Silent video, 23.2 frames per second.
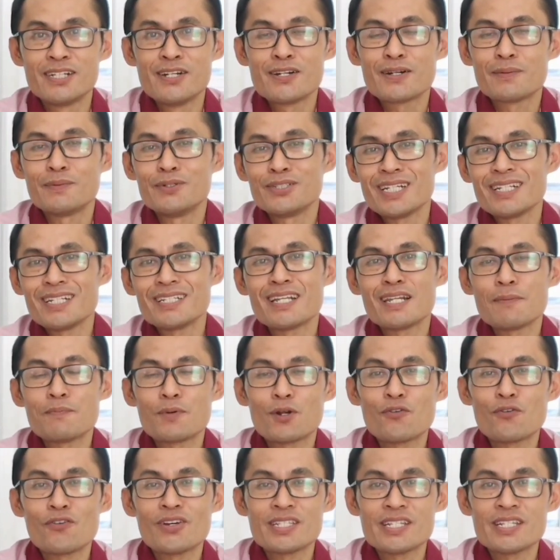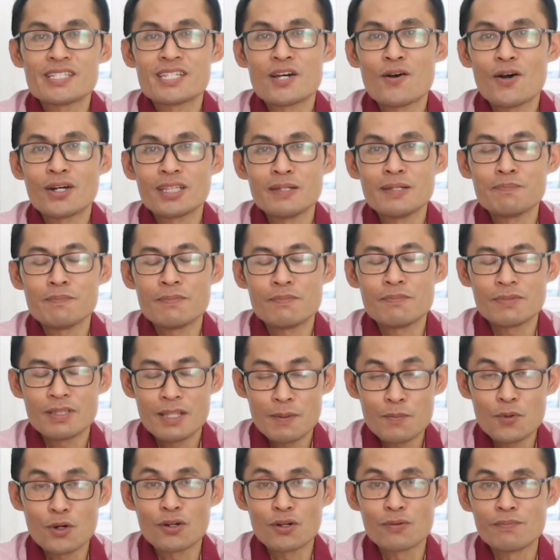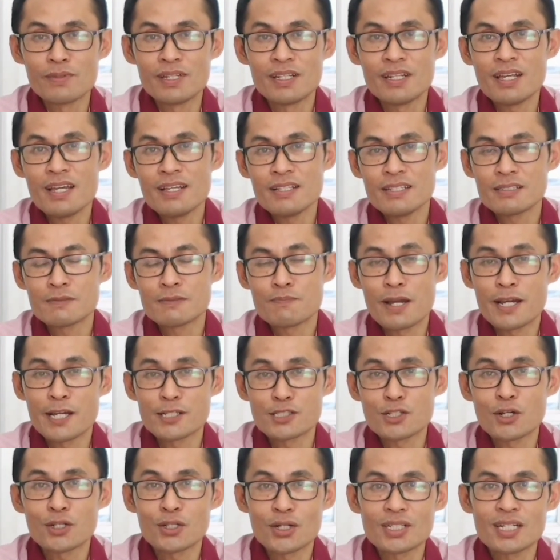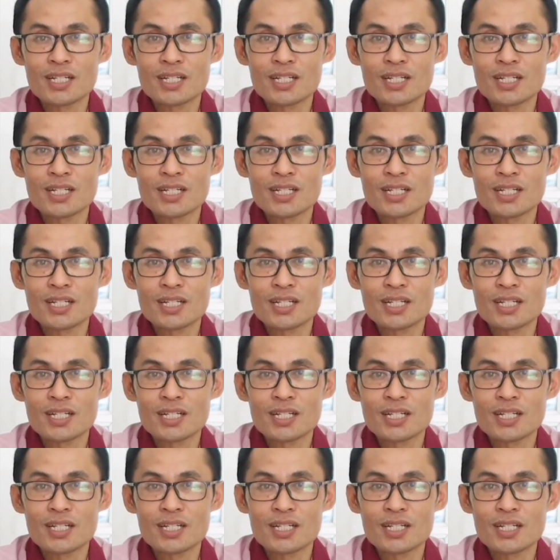Kemudian dari provinsi Jawa Timur, ini sebagai contoh